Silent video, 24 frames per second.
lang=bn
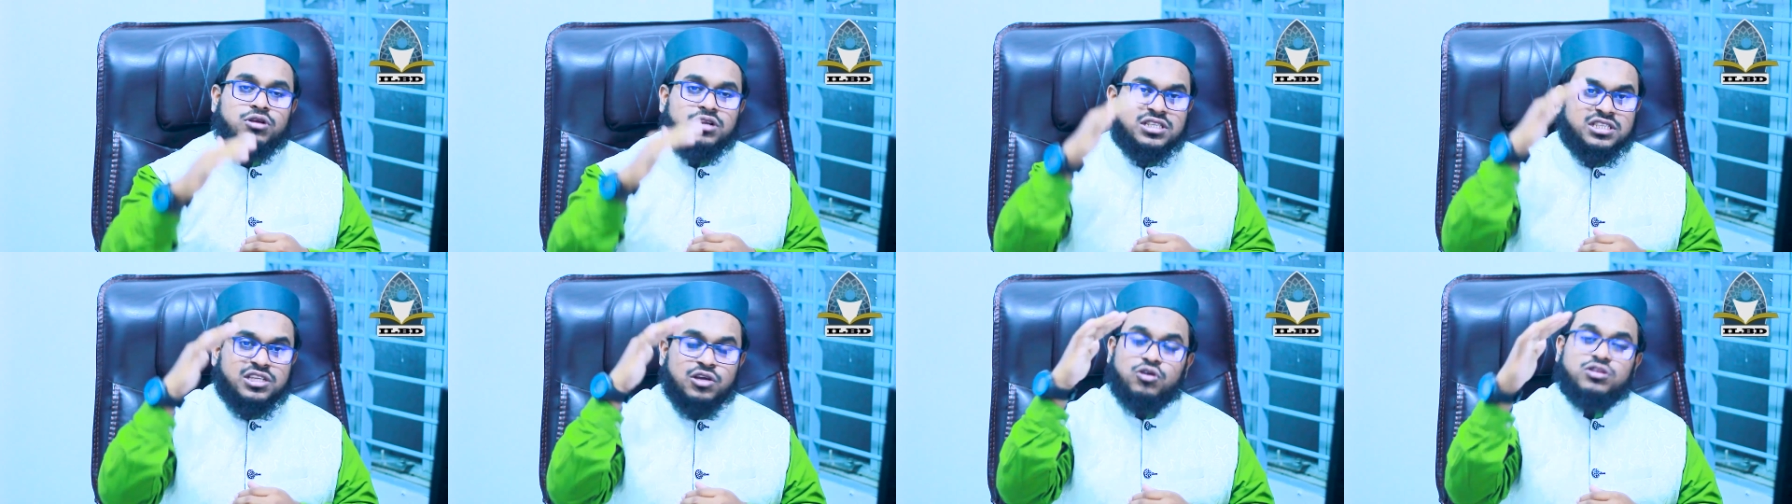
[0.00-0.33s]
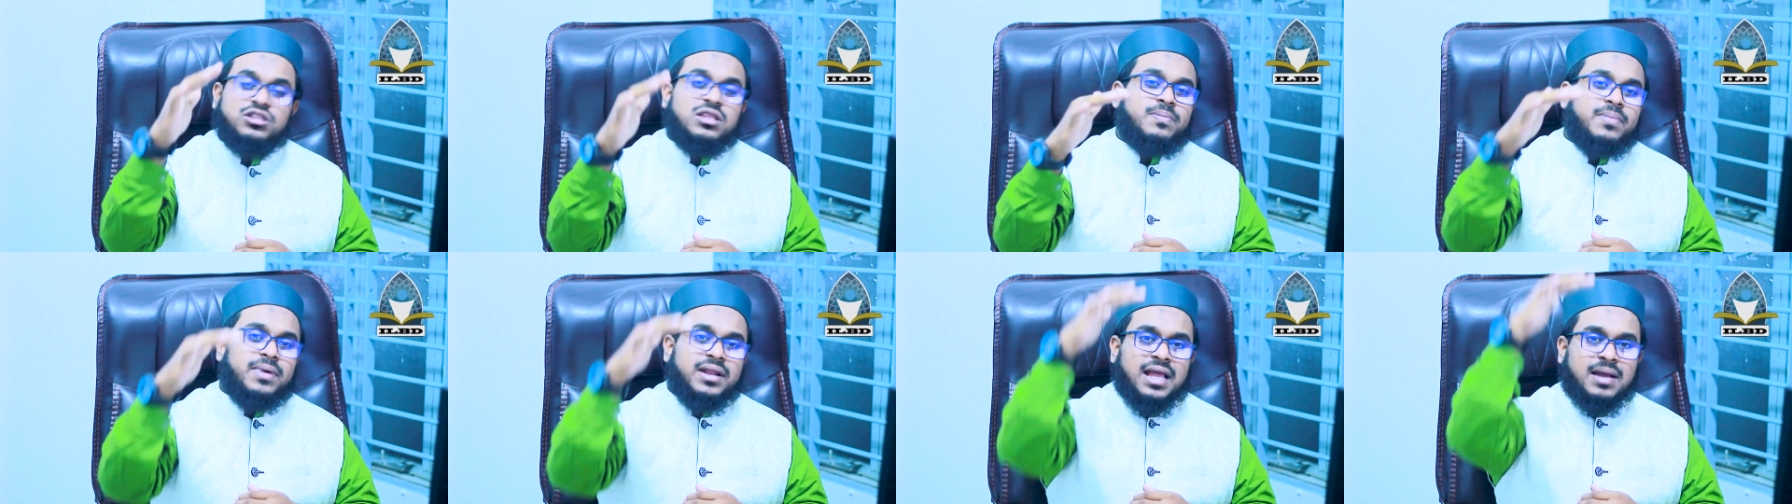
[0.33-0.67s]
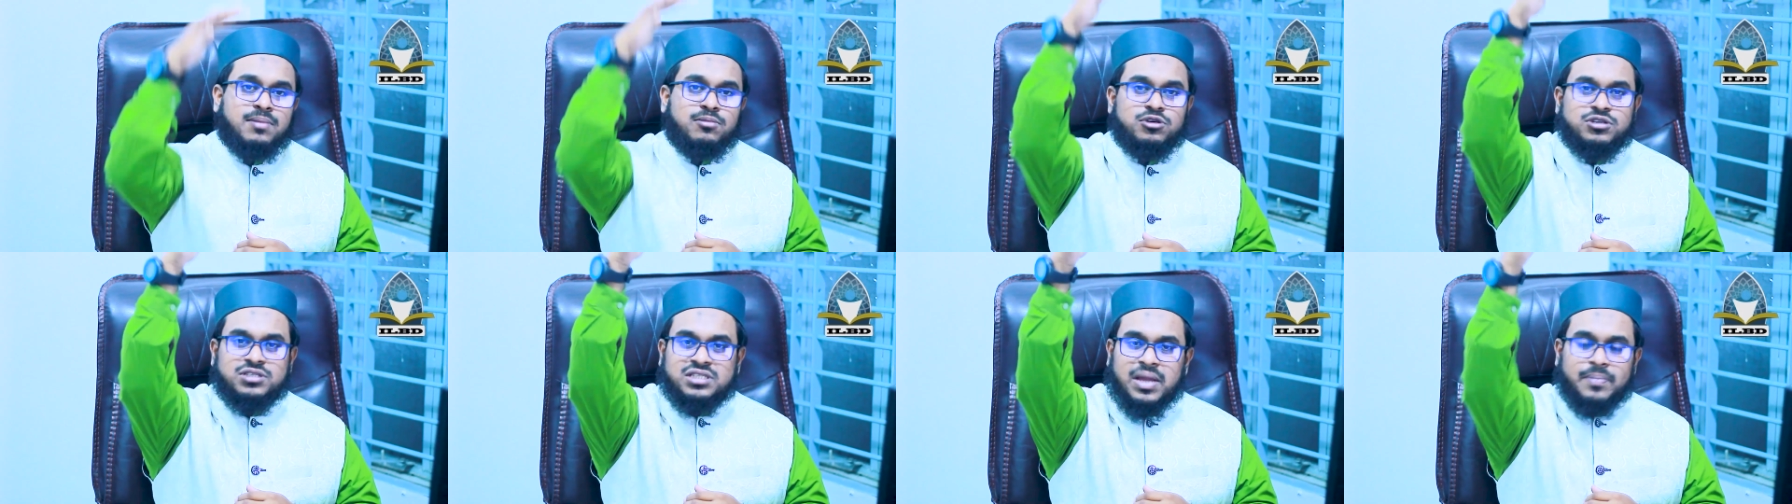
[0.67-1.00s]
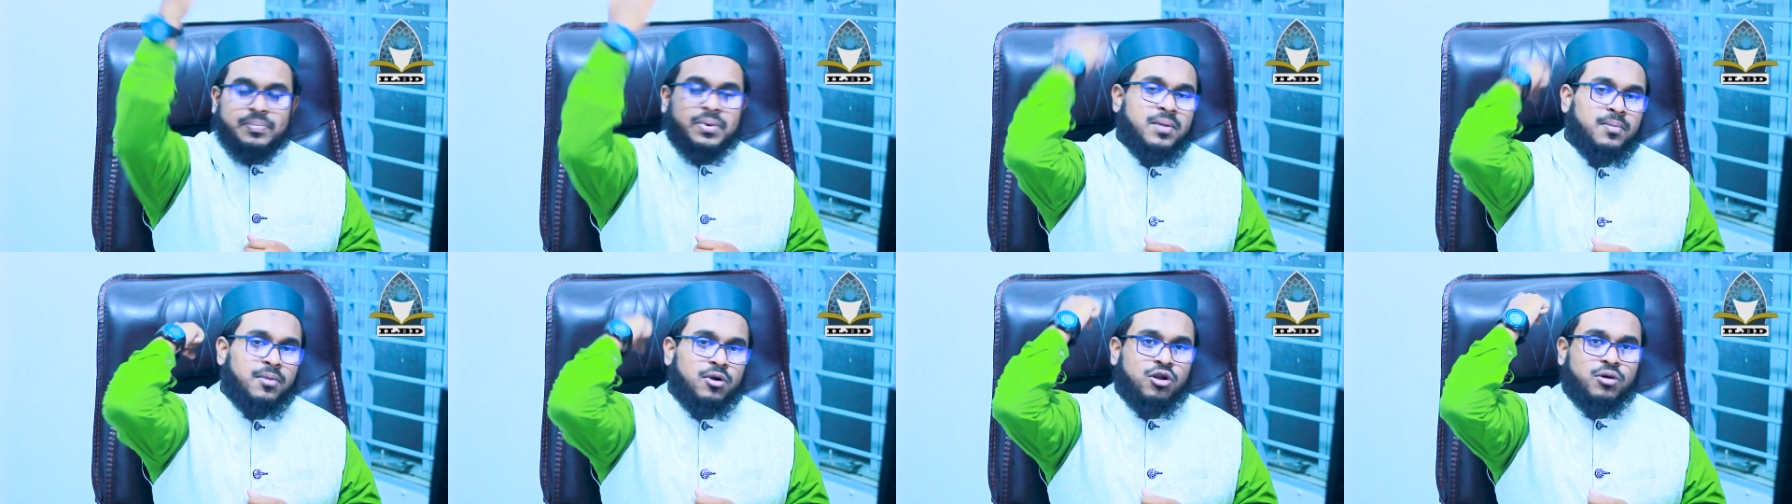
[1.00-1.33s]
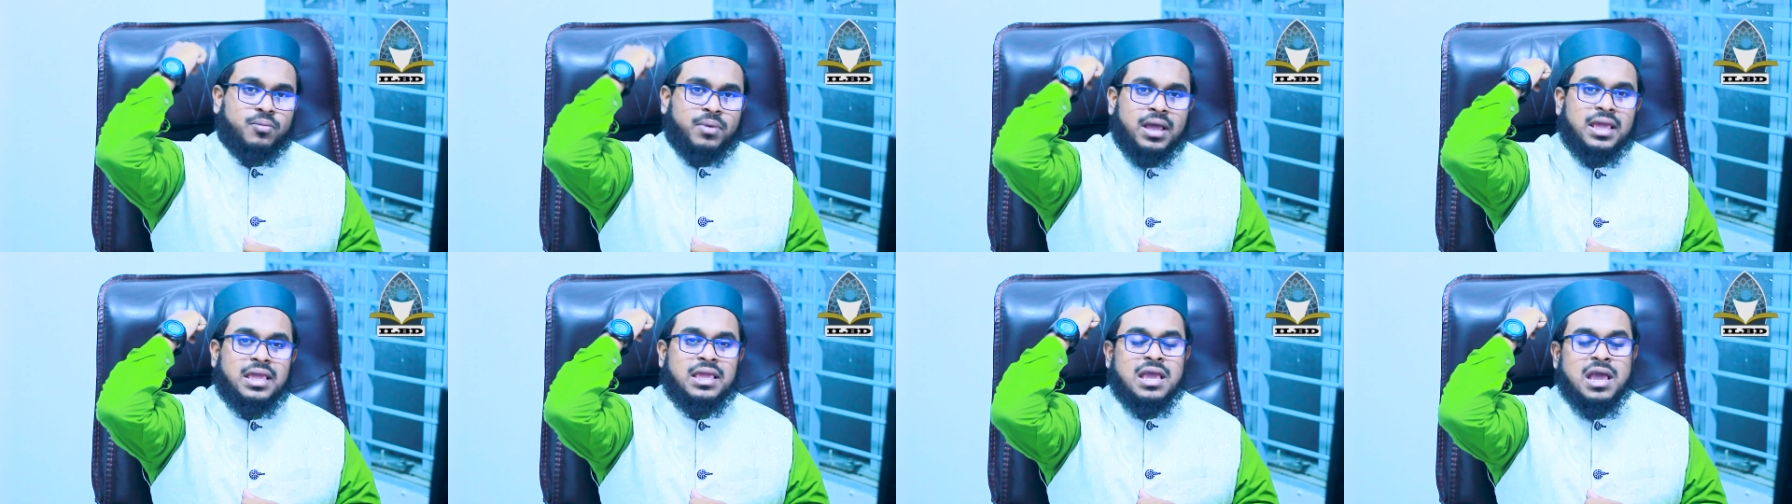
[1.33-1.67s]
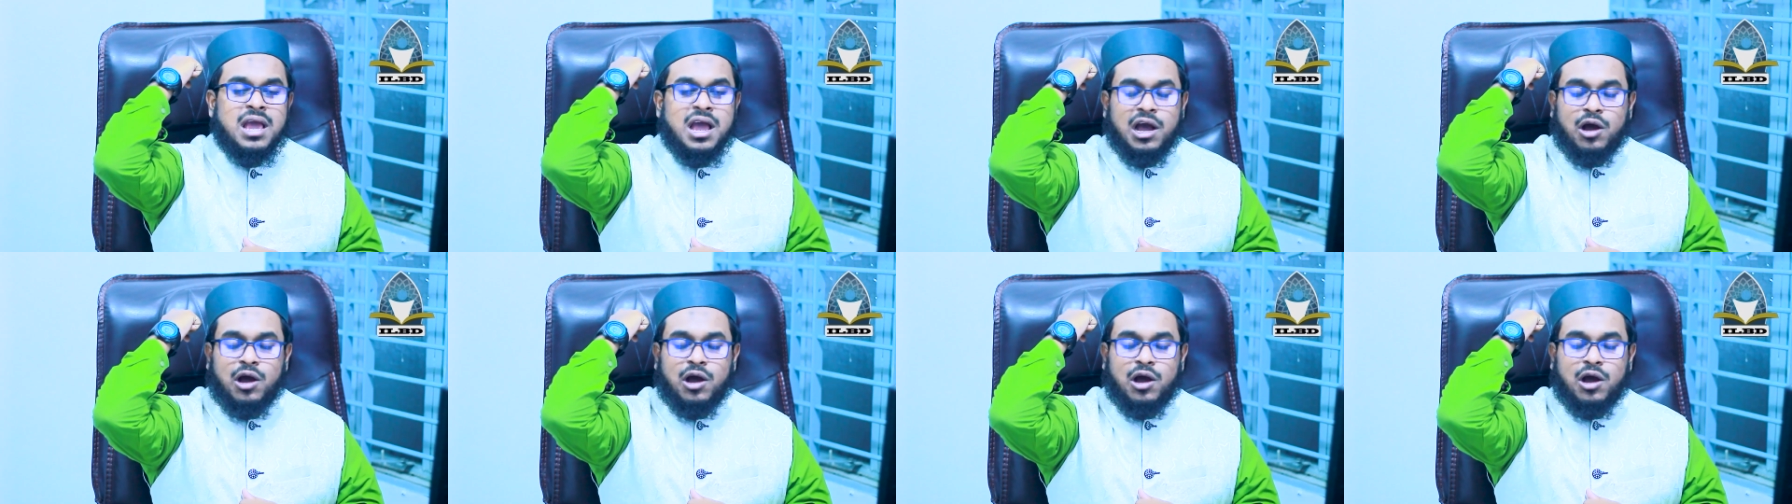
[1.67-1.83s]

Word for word: করেছে হতে পারে এমন যে আপনার বড় ভাই